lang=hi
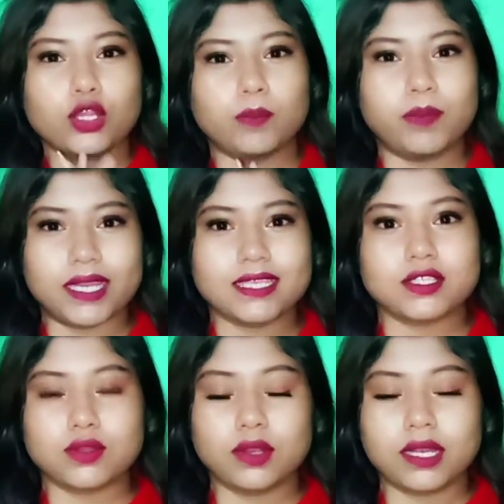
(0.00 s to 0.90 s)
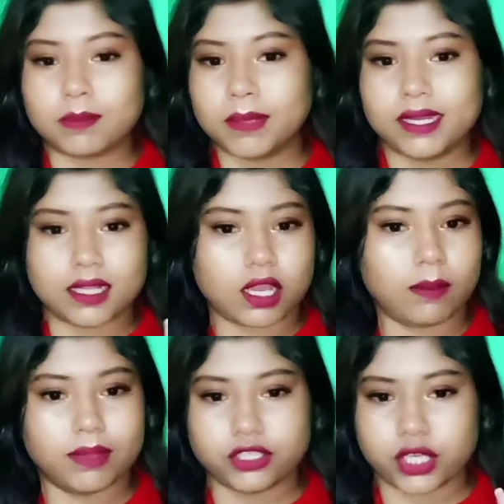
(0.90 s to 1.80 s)
तो प्लीज डो लिट मी इन द
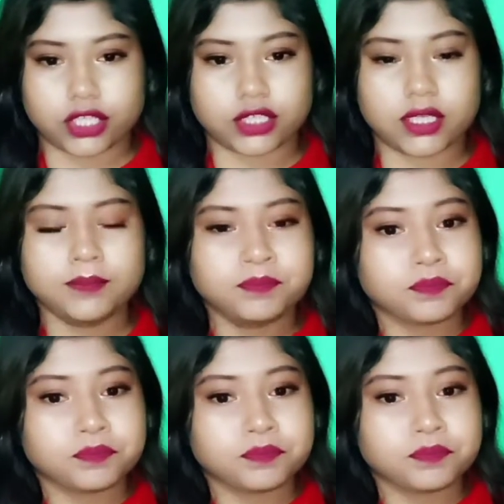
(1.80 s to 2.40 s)
कमेंट सेक्शन